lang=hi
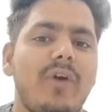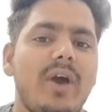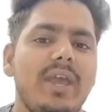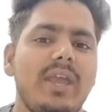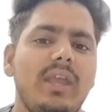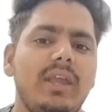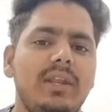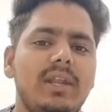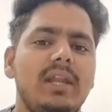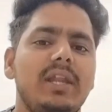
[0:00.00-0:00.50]
तो
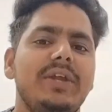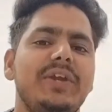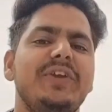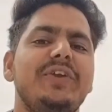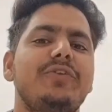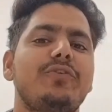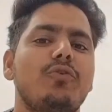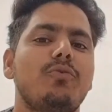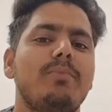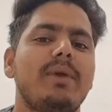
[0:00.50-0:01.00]
फाइनली
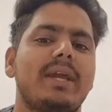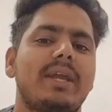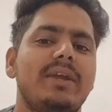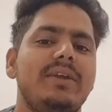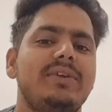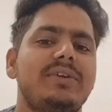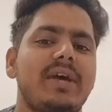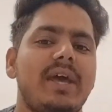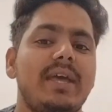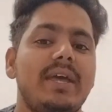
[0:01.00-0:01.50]
ड्रू
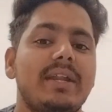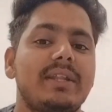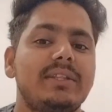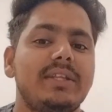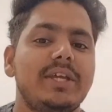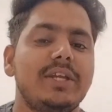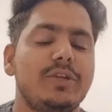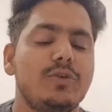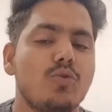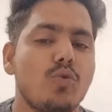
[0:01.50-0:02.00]
मैकिटायर
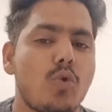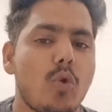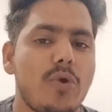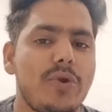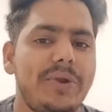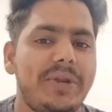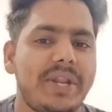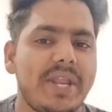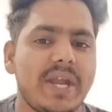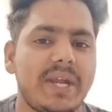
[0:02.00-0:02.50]
ने न्यू
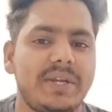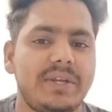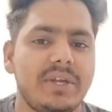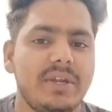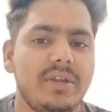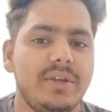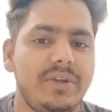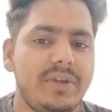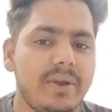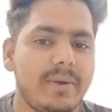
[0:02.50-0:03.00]
कॉन्ट्रैक्ट
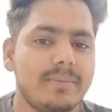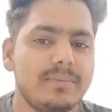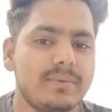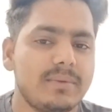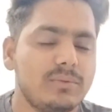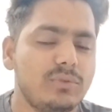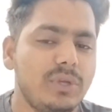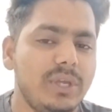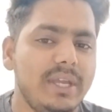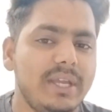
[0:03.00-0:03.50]

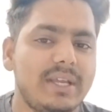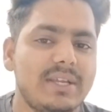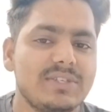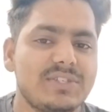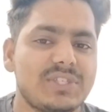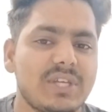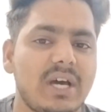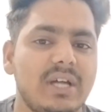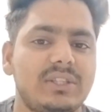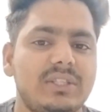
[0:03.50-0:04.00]
डब्ल्यू
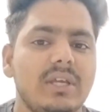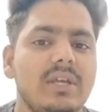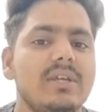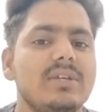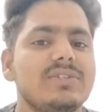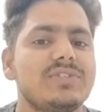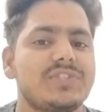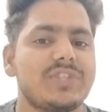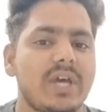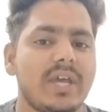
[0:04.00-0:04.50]
के साथ
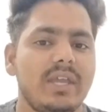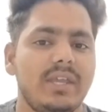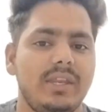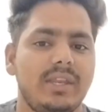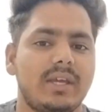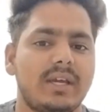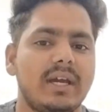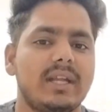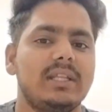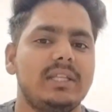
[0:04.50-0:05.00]

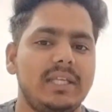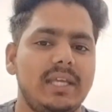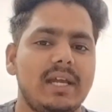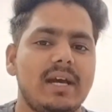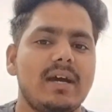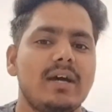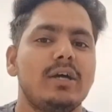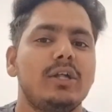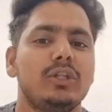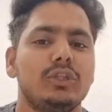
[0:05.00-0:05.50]
साइन कर
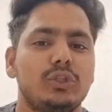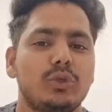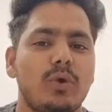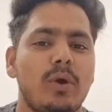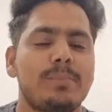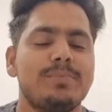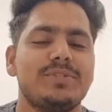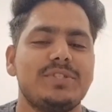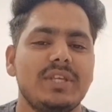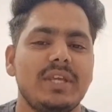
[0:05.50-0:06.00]
दिया तो
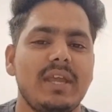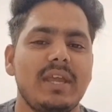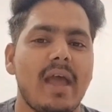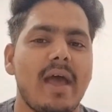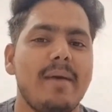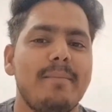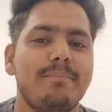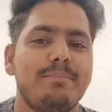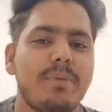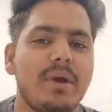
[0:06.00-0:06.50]
अब सी
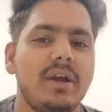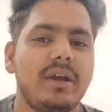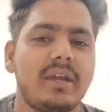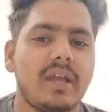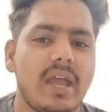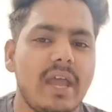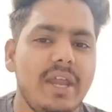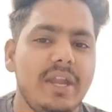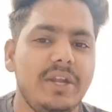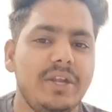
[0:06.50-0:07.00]
एम
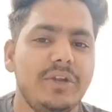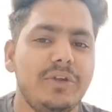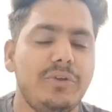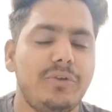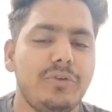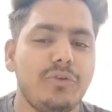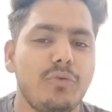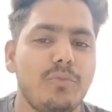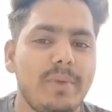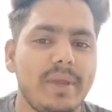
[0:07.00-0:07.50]
पंख एंड
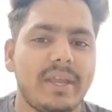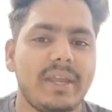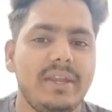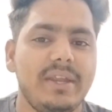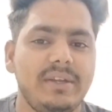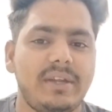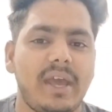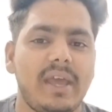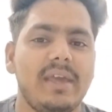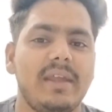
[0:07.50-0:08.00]
ड्रू
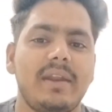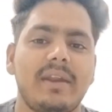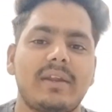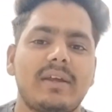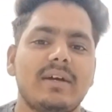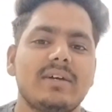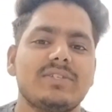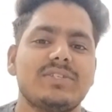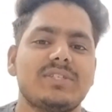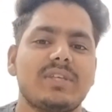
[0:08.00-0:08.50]
मैकिटायर
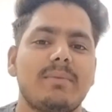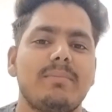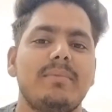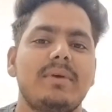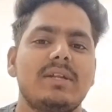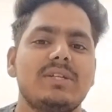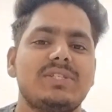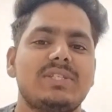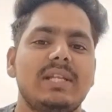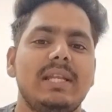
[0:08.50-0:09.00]
का
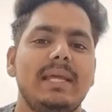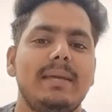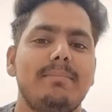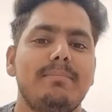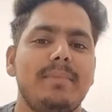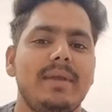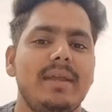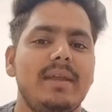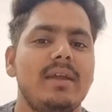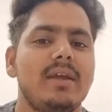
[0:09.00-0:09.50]
समर
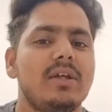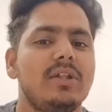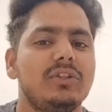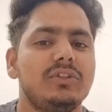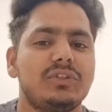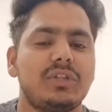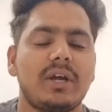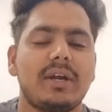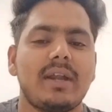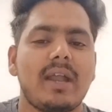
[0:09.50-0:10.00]
स्लेम में
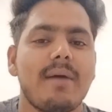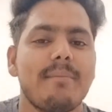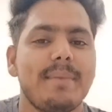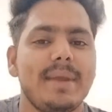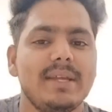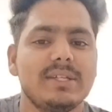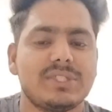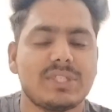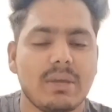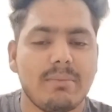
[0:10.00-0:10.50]
तगड़ा
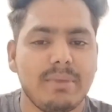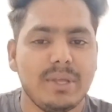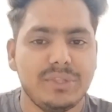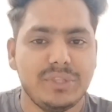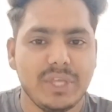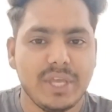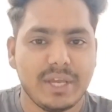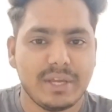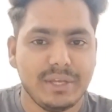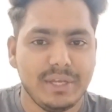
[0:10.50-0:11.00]
मैच
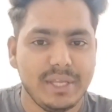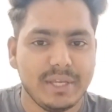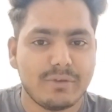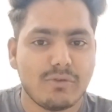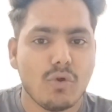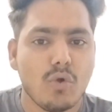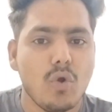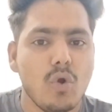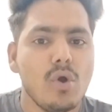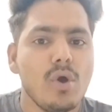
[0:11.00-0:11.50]
हमें देखने
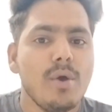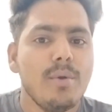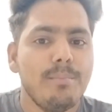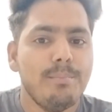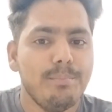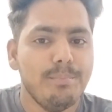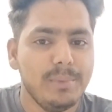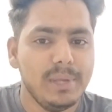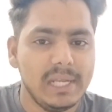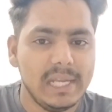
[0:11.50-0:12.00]
को
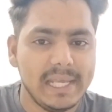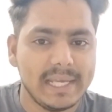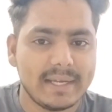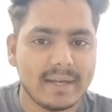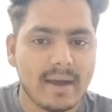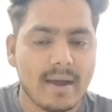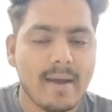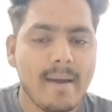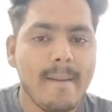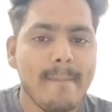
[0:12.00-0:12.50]

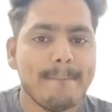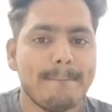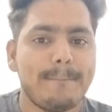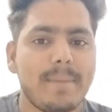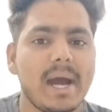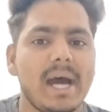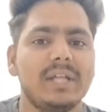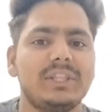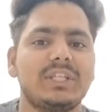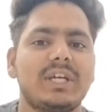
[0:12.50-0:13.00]
मिलेगा
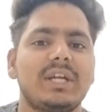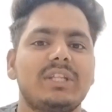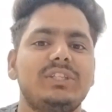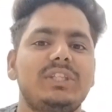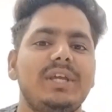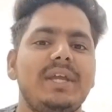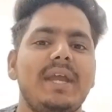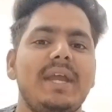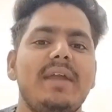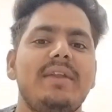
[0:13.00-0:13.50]
बात
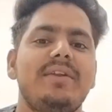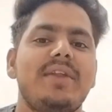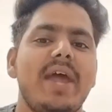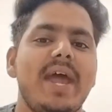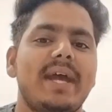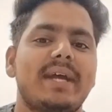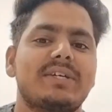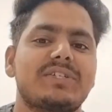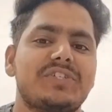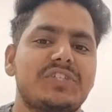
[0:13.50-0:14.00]
करते हैं
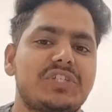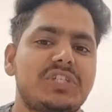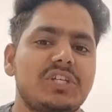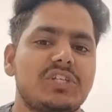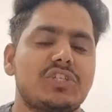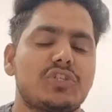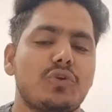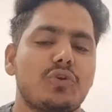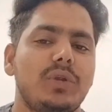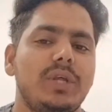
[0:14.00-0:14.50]
नेक्स्ट
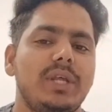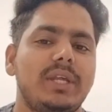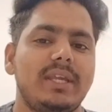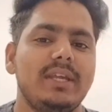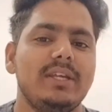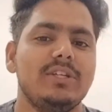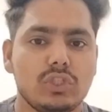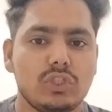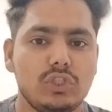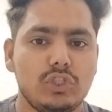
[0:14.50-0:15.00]
स्टोरी
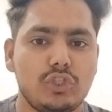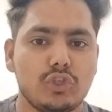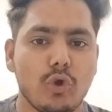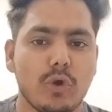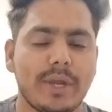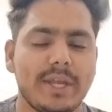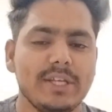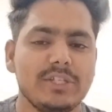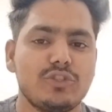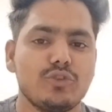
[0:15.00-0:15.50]
की
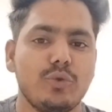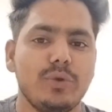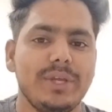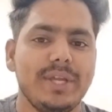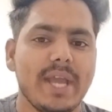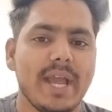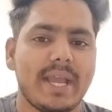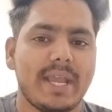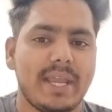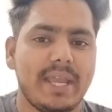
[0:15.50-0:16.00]
जो कि
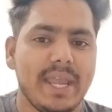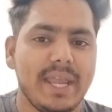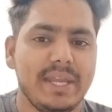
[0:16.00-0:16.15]
जुड़ी है